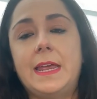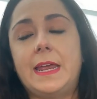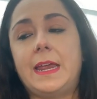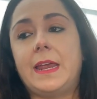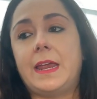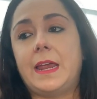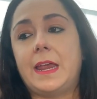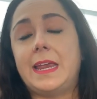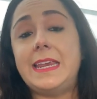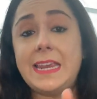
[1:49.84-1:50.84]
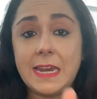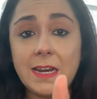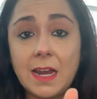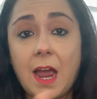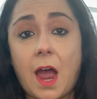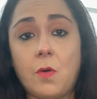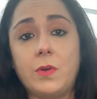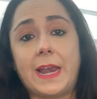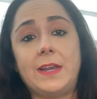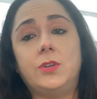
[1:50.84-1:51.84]
Eh, y
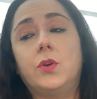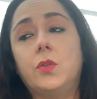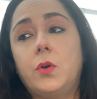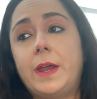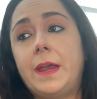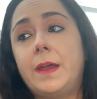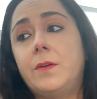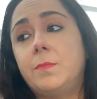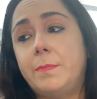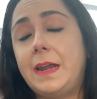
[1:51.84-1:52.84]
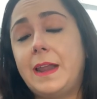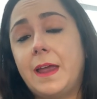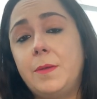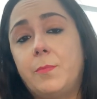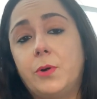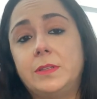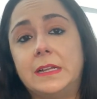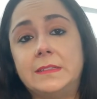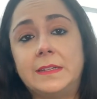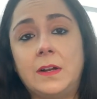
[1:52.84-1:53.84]
aunque el yodo es verdad
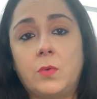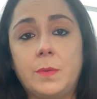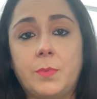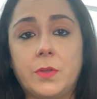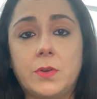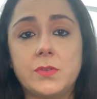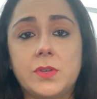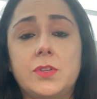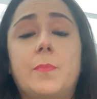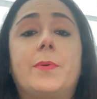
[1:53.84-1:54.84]
importante en el cuerpo de nosotros,